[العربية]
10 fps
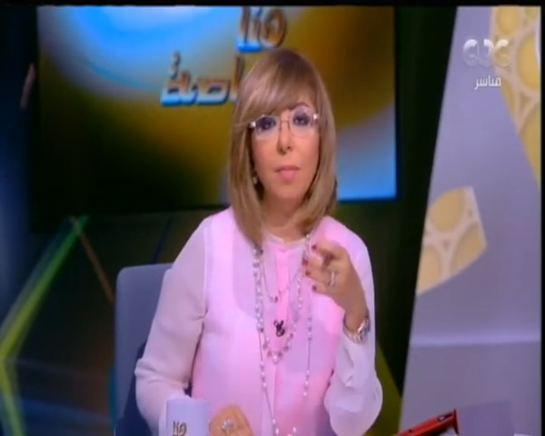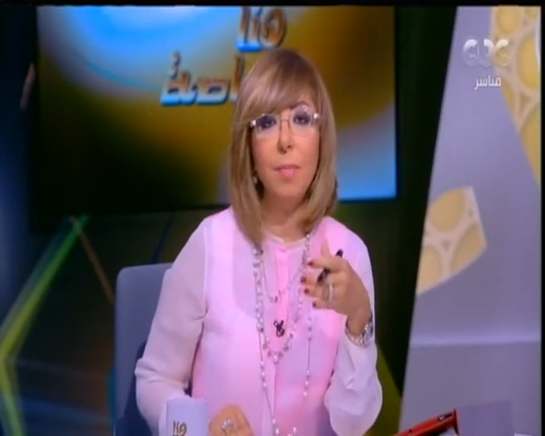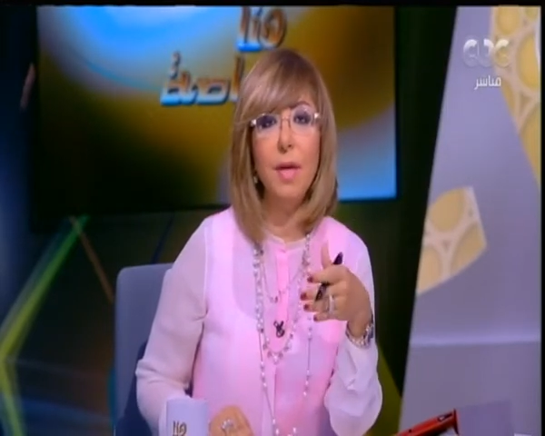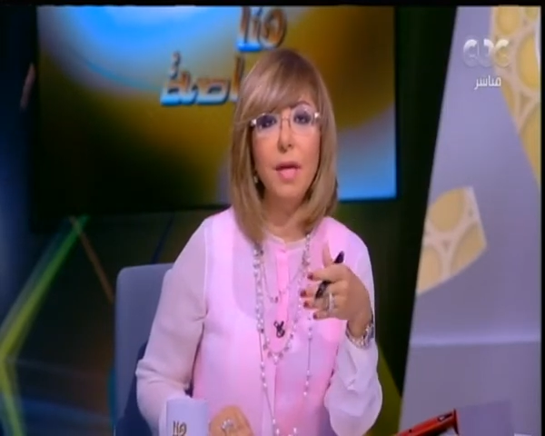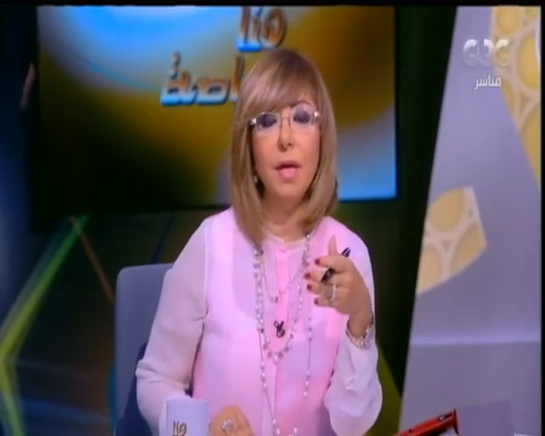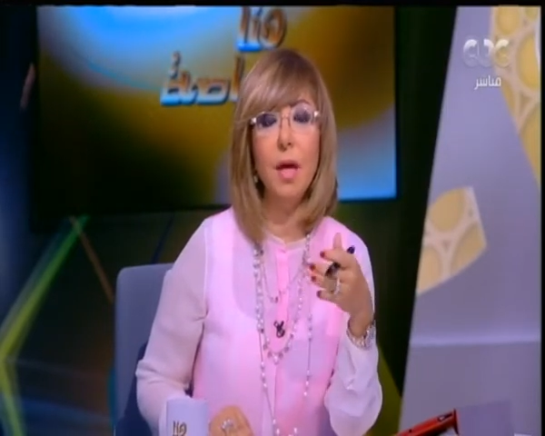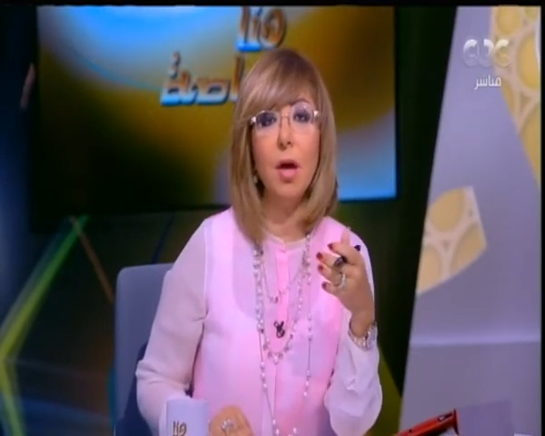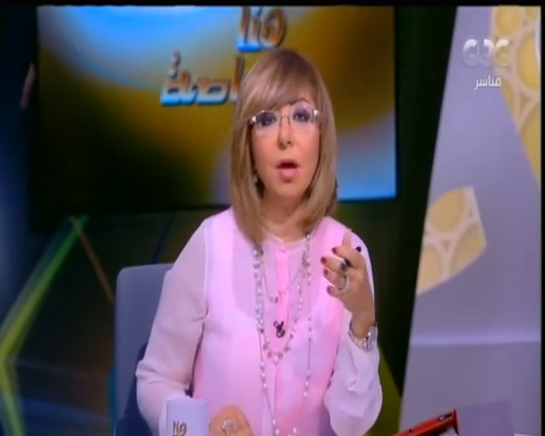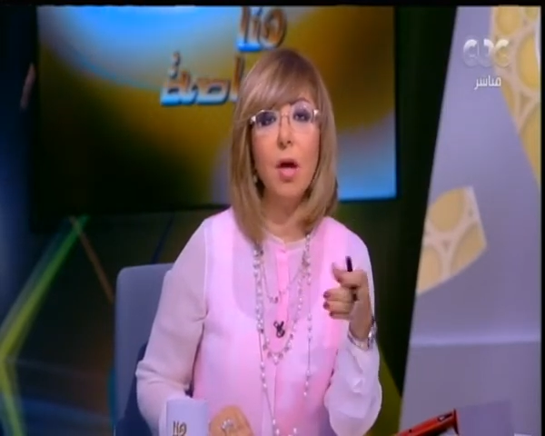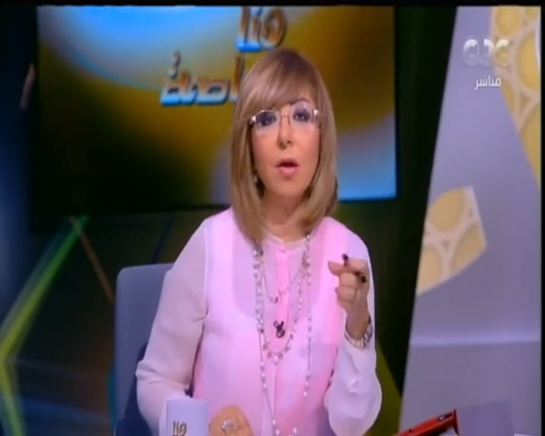
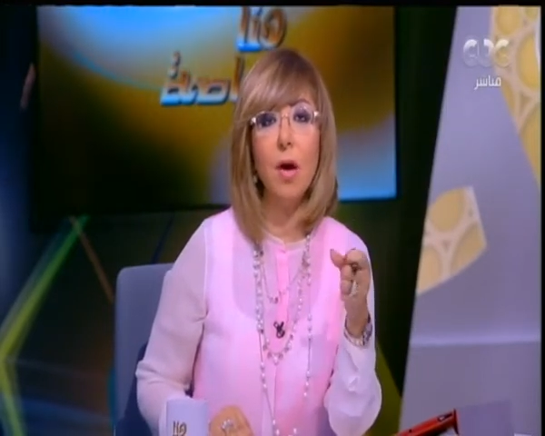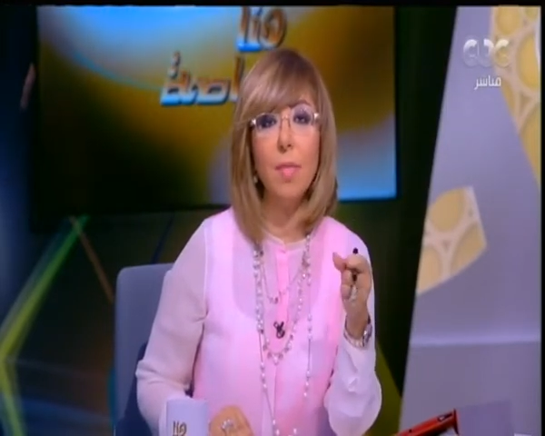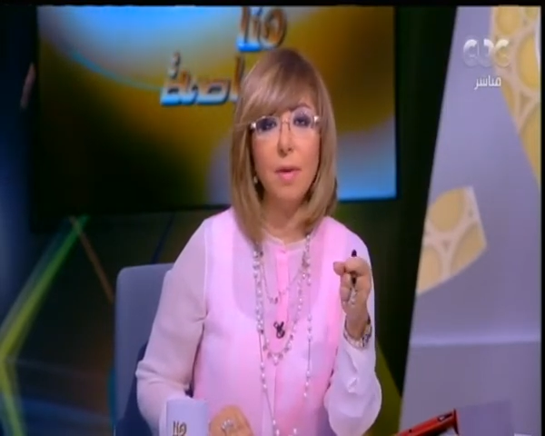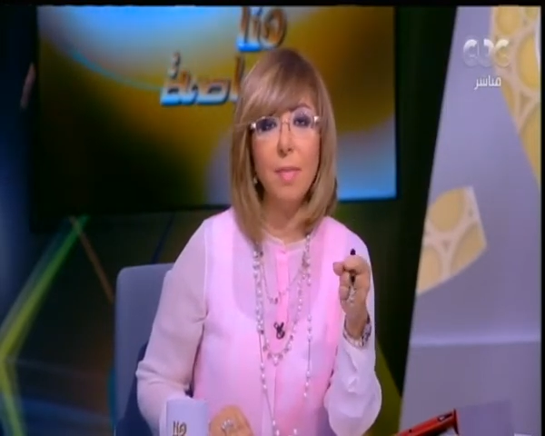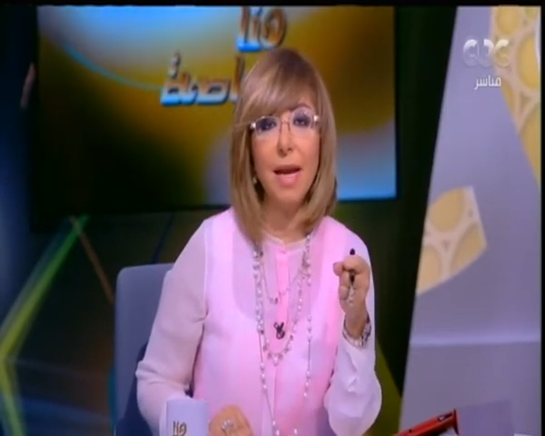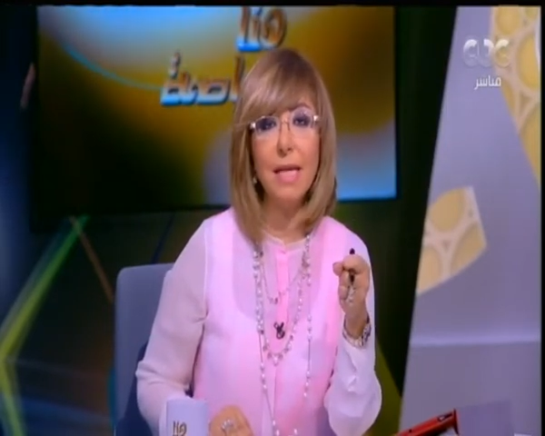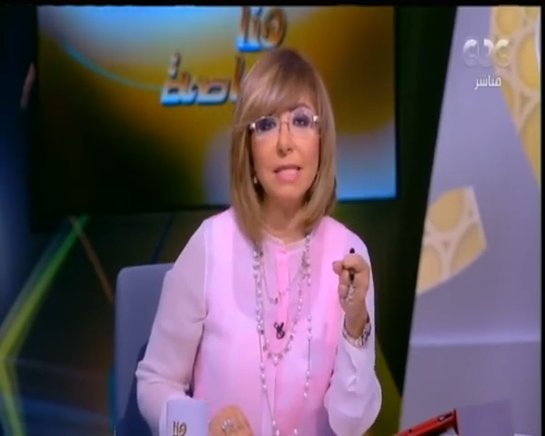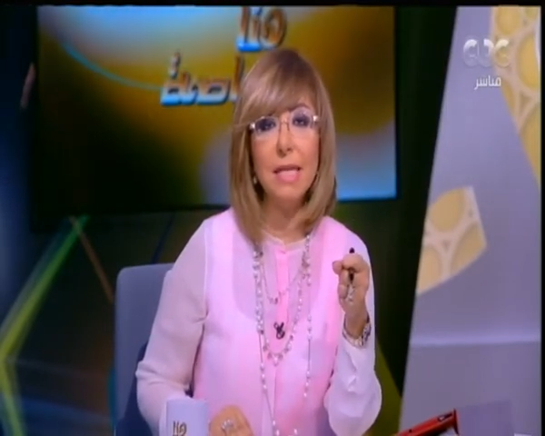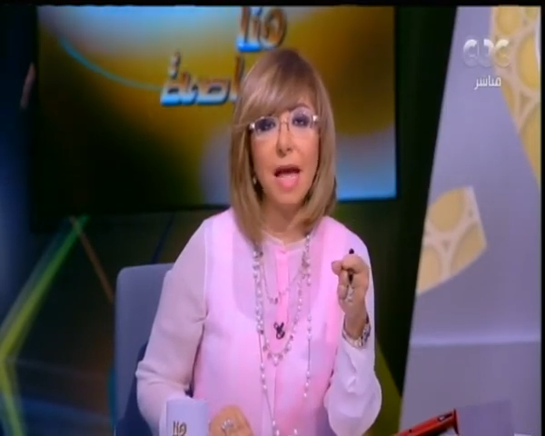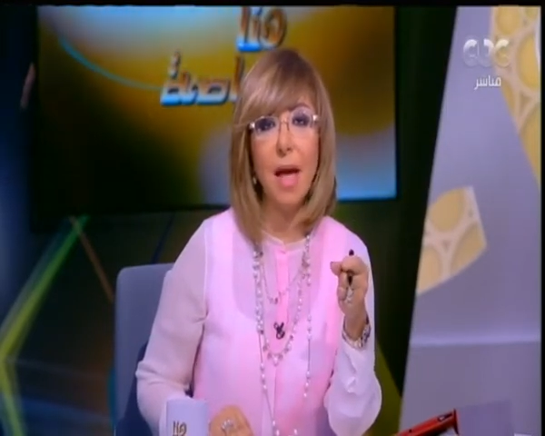بقرار من
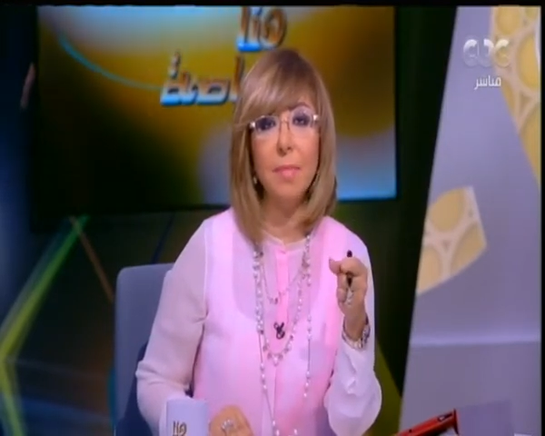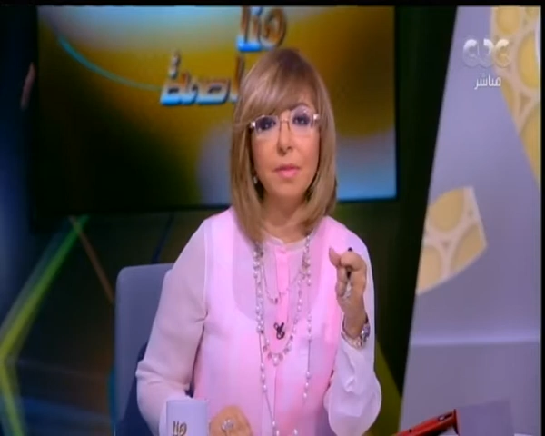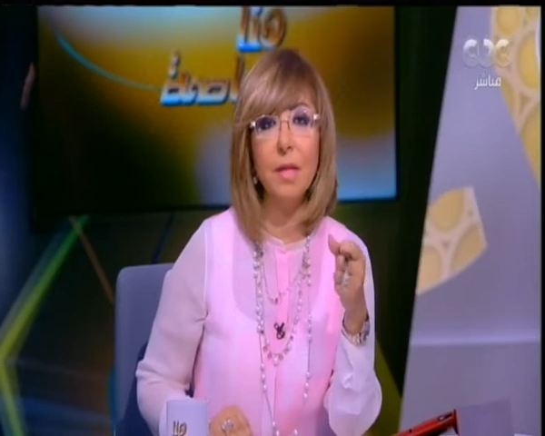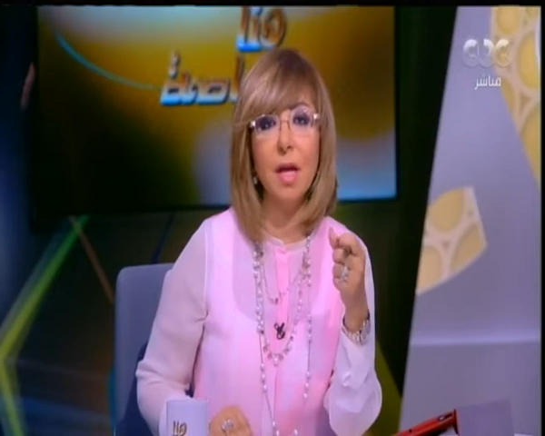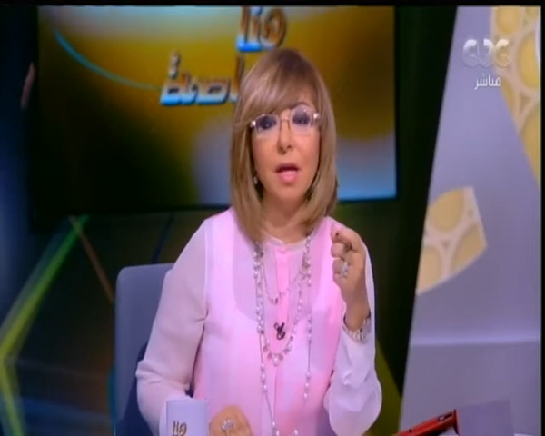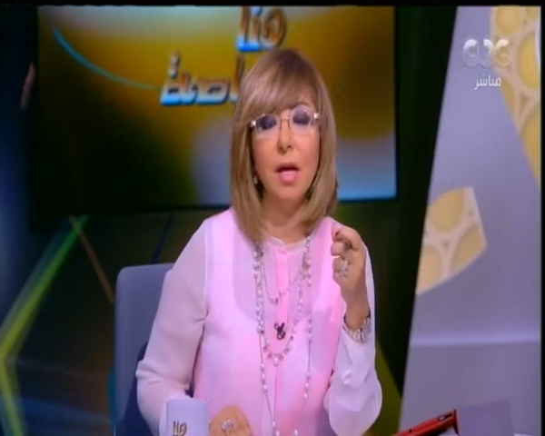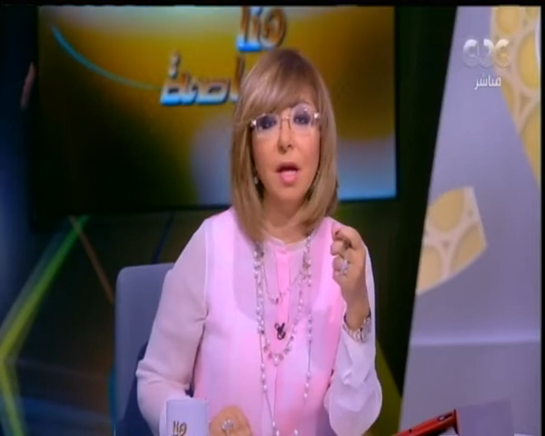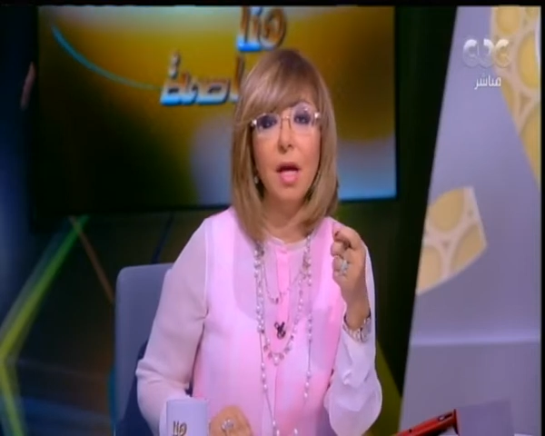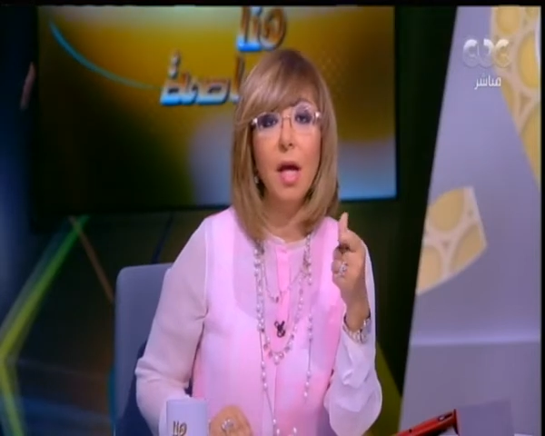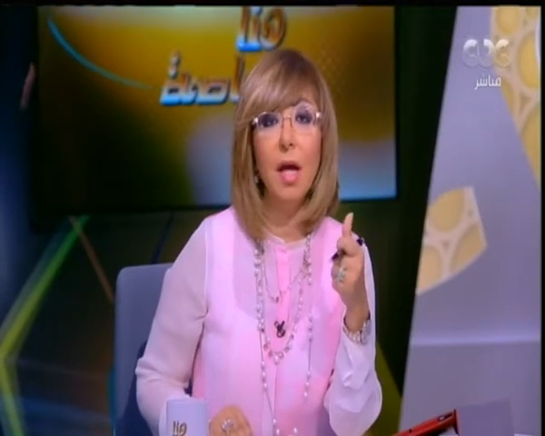مجلس الامن
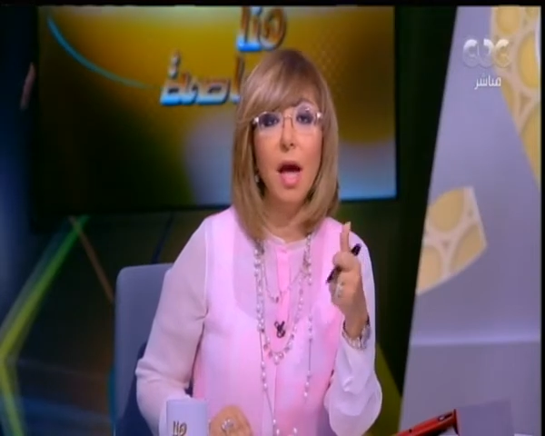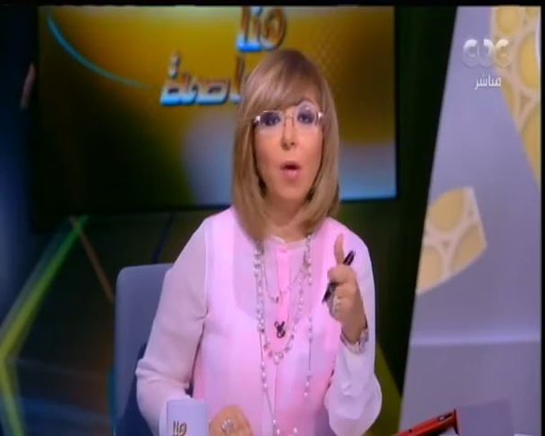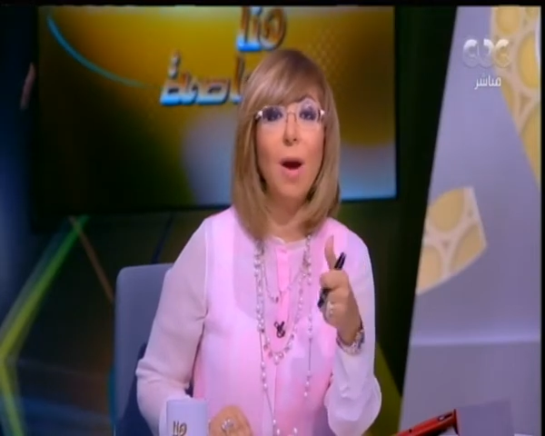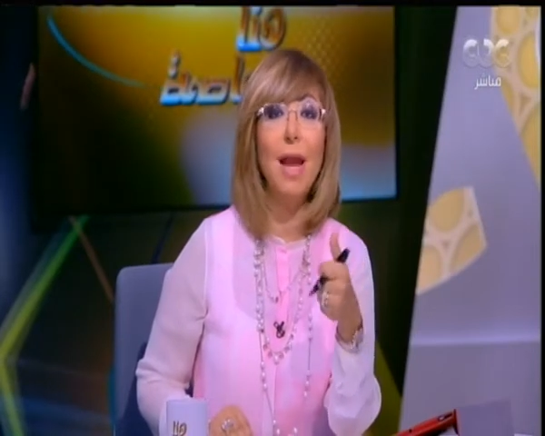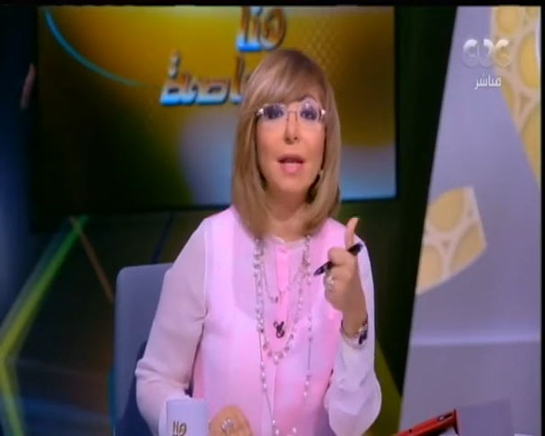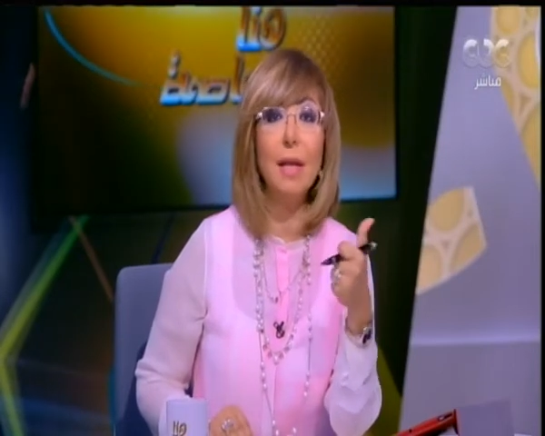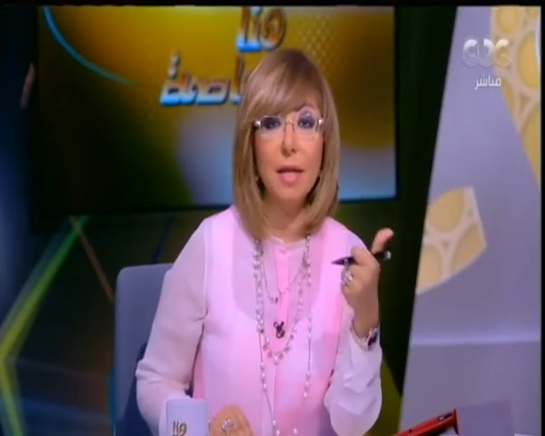آه، اولا